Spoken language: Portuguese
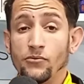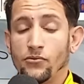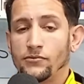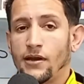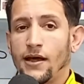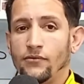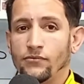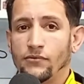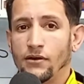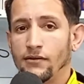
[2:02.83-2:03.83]

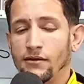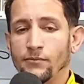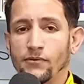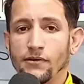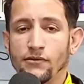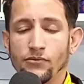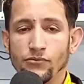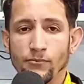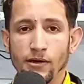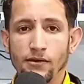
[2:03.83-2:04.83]
contrário, lançamos aí
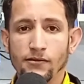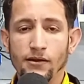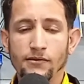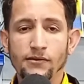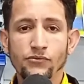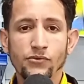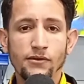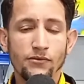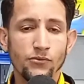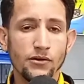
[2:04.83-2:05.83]
todo mês, né, desde o
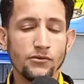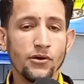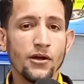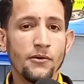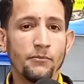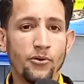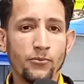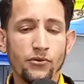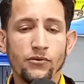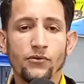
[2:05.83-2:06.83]
início do ano,
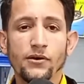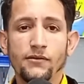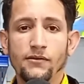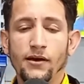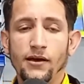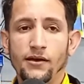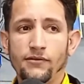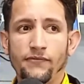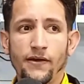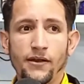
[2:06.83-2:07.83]
promoções é,
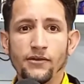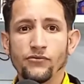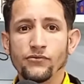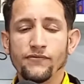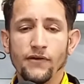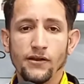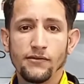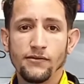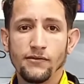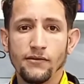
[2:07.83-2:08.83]
diferentes, com
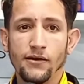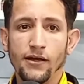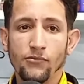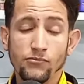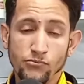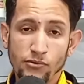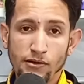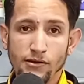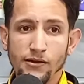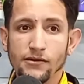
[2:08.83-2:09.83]
diferentes, é, toda
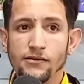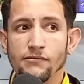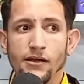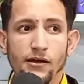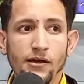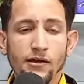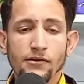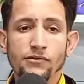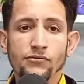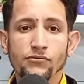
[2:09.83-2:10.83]
a linha né,
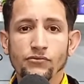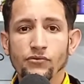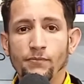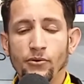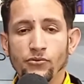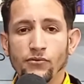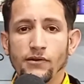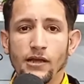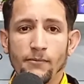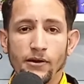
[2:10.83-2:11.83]
do, dos
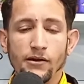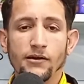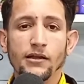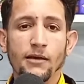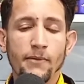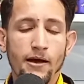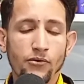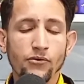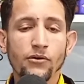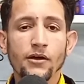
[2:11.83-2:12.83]
produtos, linha branca, linha
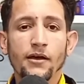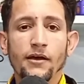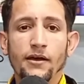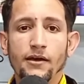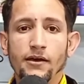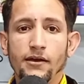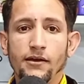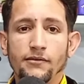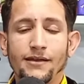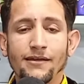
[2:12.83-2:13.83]
marrom,
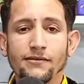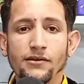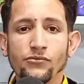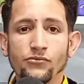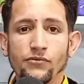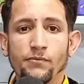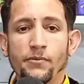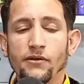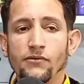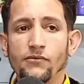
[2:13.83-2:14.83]
é, trazendo uns
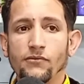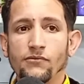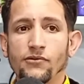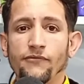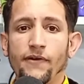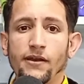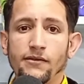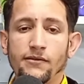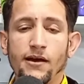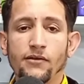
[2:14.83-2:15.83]
preços
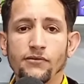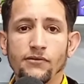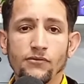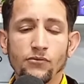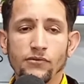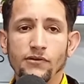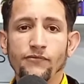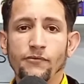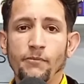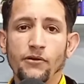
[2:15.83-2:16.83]
diferenciados
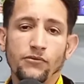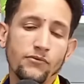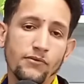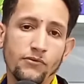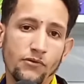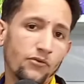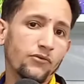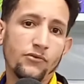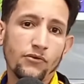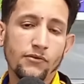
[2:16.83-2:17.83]
exclusivos para todos
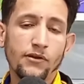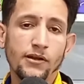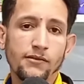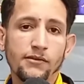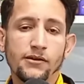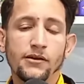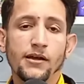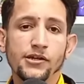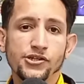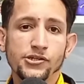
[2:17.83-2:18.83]
os nossos clientes aqui,
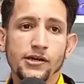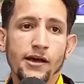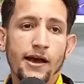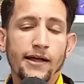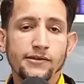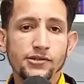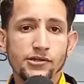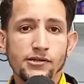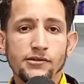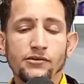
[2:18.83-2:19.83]
né? A gente atende
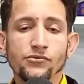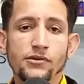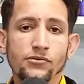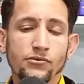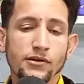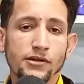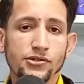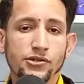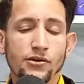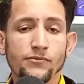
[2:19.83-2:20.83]
aqui na NUC em toda a
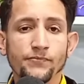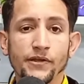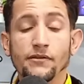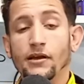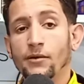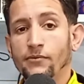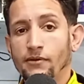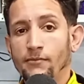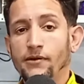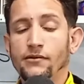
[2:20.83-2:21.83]
região, entregamos
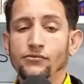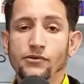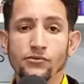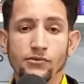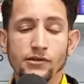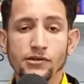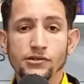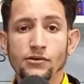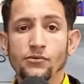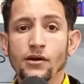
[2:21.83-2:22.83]
também na NUC em toda a
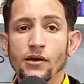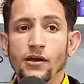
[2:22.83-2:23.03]
região.